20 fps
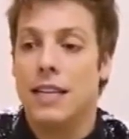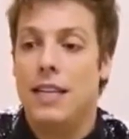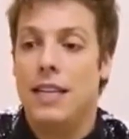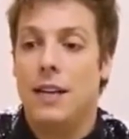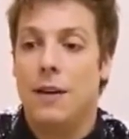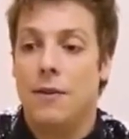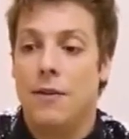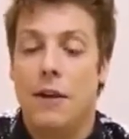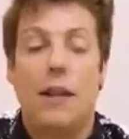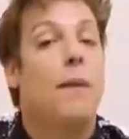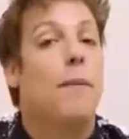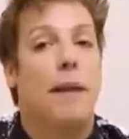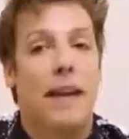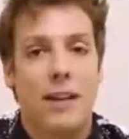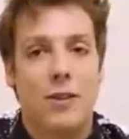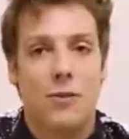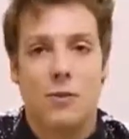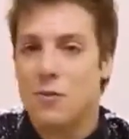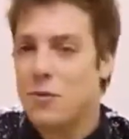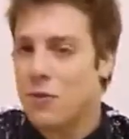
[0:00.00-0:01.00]
E eu falei,
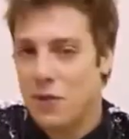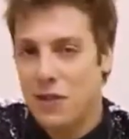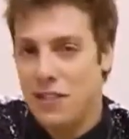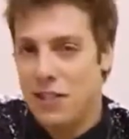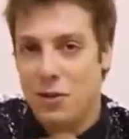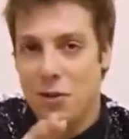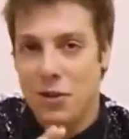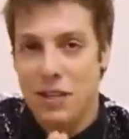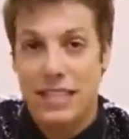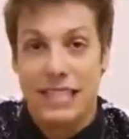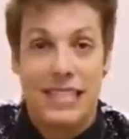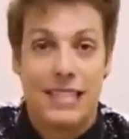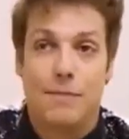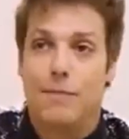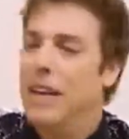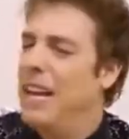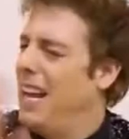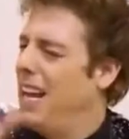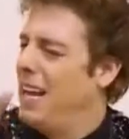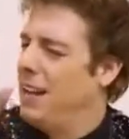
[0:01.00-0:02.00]
menos como se fosse dois, né?
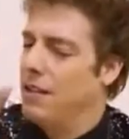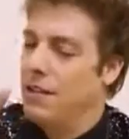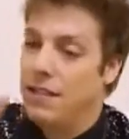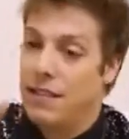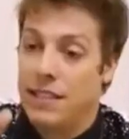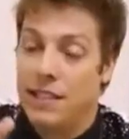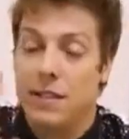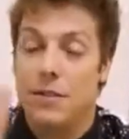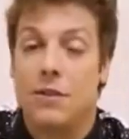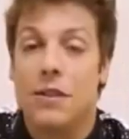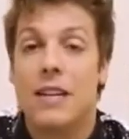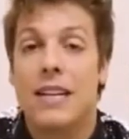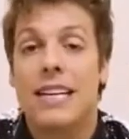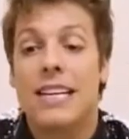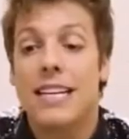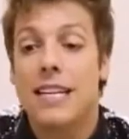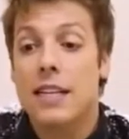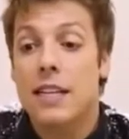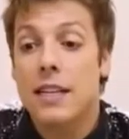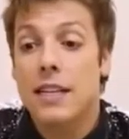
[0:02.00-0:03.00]
Menos, cinco.
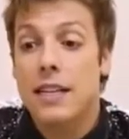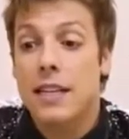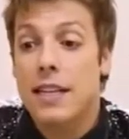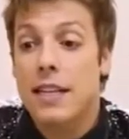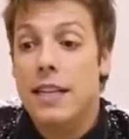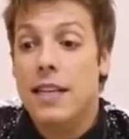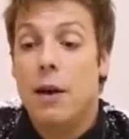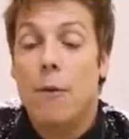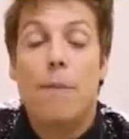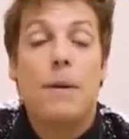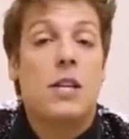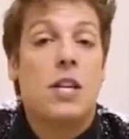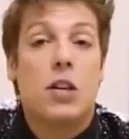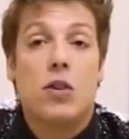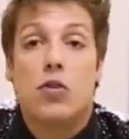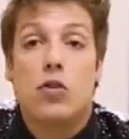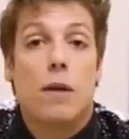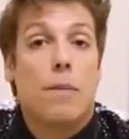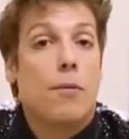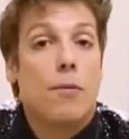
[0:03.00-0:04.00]
E eu pedi
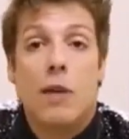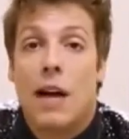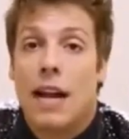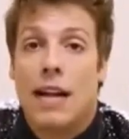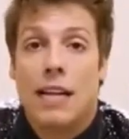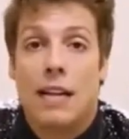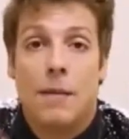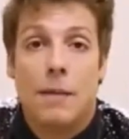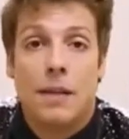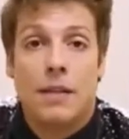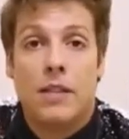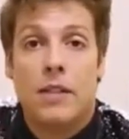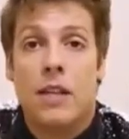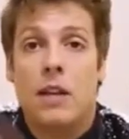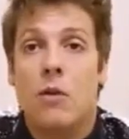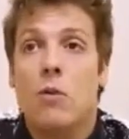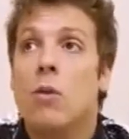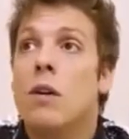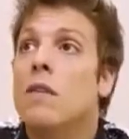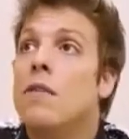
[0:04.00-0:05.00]
ajuda para um cara que tava passando na
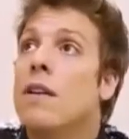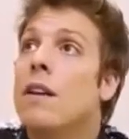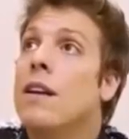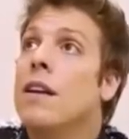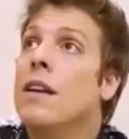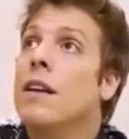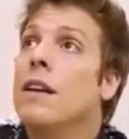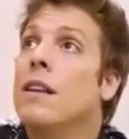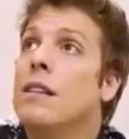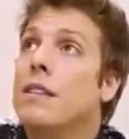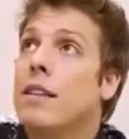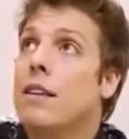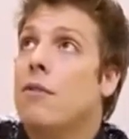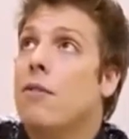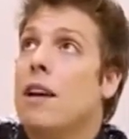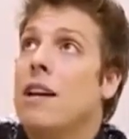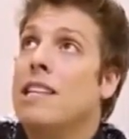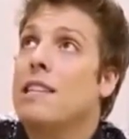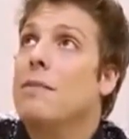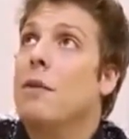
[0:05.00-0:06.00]
rua. Eu falei, você
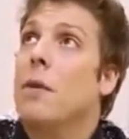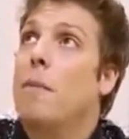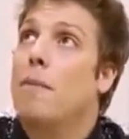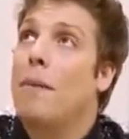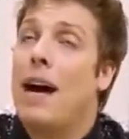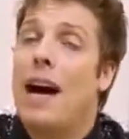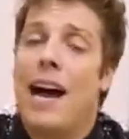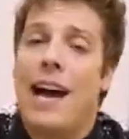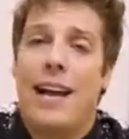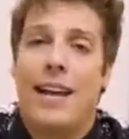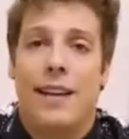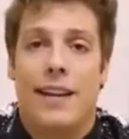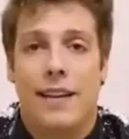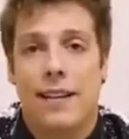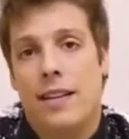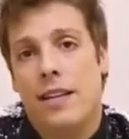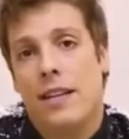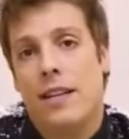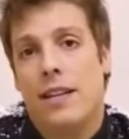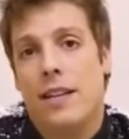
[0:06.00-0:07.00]
conhece meu pai?
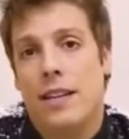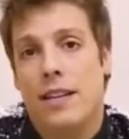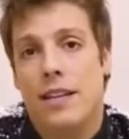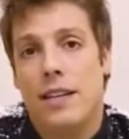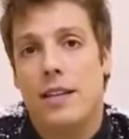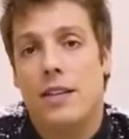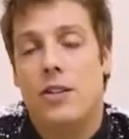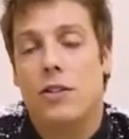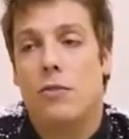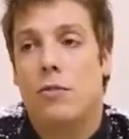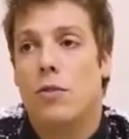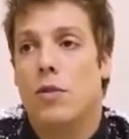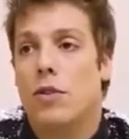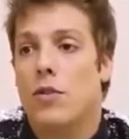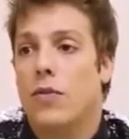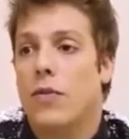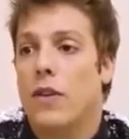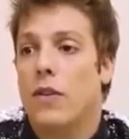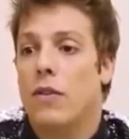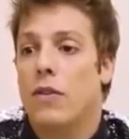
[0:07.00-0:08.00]
E o
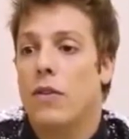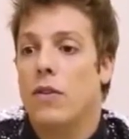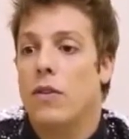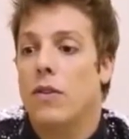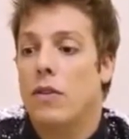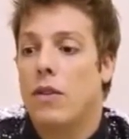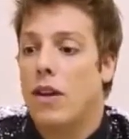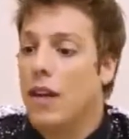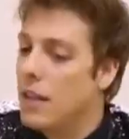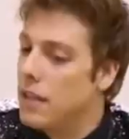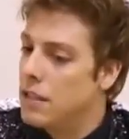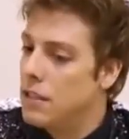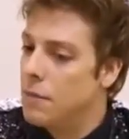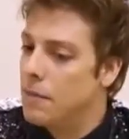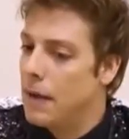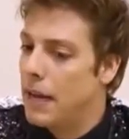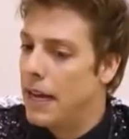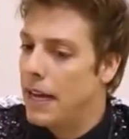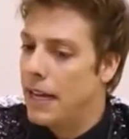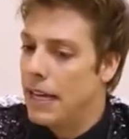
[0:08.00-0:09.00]
moço falou, quem é seu
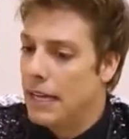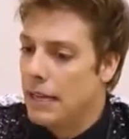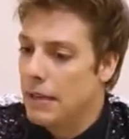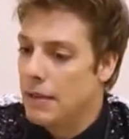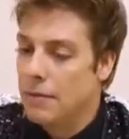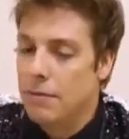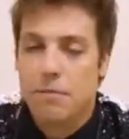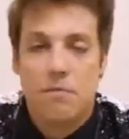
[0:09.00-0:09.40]
pai?